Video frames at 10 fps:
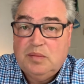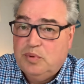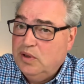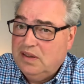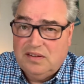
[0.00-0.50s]
die
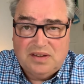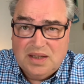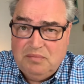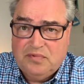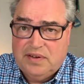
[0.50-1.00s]
politisch
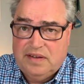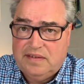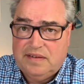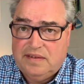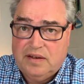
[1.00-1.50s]

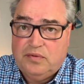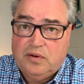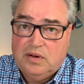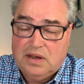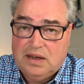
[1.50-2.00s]
ebenfalls sehr
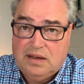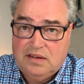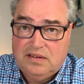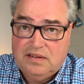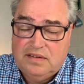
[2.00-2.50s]

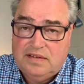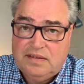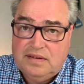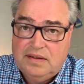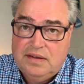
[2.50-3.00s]
folgenreich
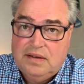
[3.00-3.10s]
ist.